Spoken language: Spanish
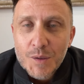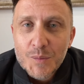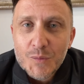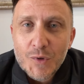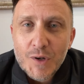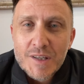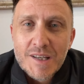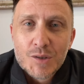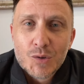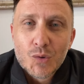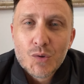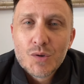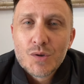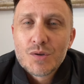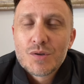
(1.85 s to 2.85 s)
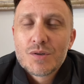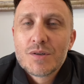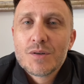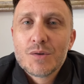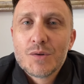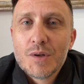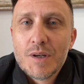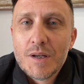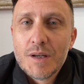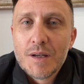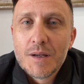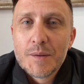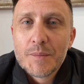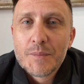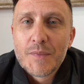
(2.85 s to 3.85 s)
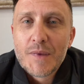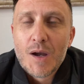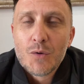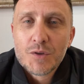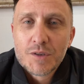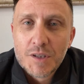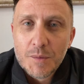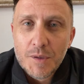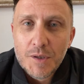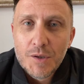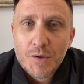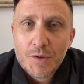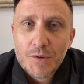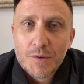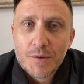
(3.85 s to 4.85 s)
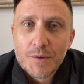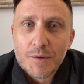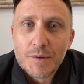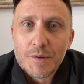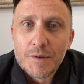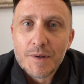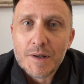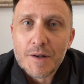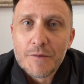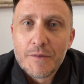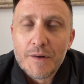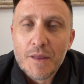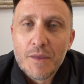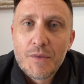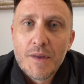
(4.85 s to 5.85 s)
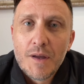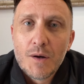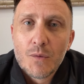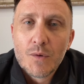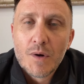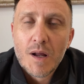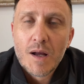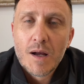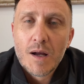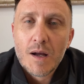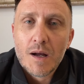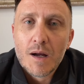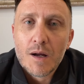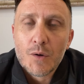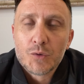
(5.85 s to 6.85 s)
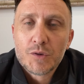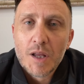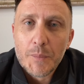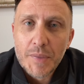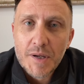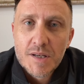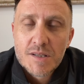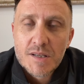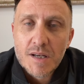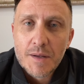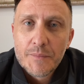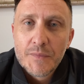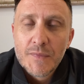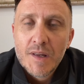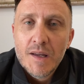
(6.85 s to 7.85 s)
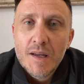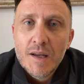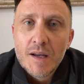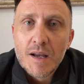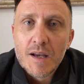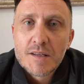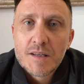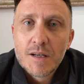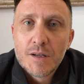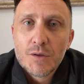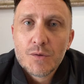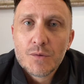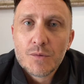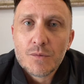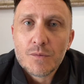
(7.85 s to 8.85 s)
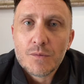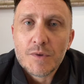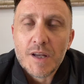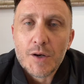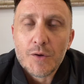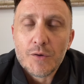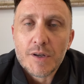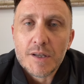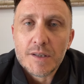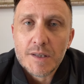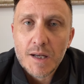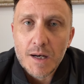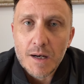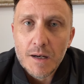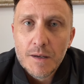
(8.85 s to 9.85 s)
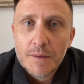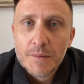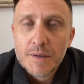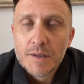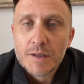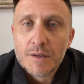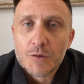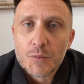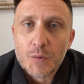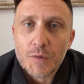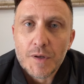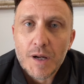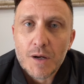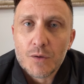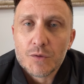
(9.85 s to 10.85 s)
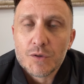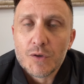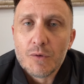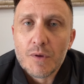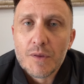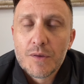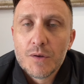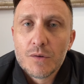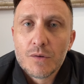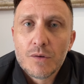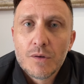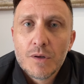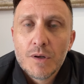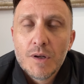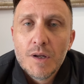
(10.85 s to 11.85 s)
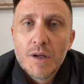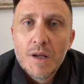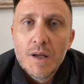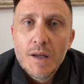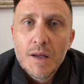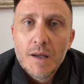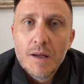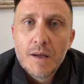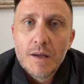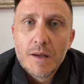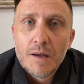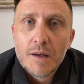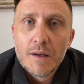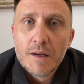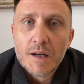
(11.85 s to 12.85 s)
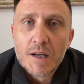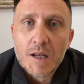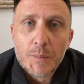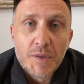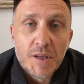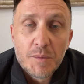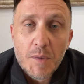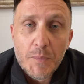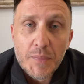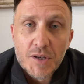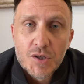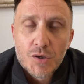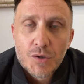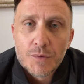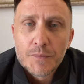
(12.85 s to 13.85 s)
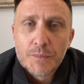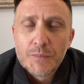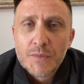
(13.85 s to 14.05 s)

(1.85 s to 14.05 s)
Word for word: Buenas a todos. Eh, hago este vídeo en referencia a una nota de prensa que ha salido en un diario digital, que os pondré a continuación, eh, en el que pide mi prisión.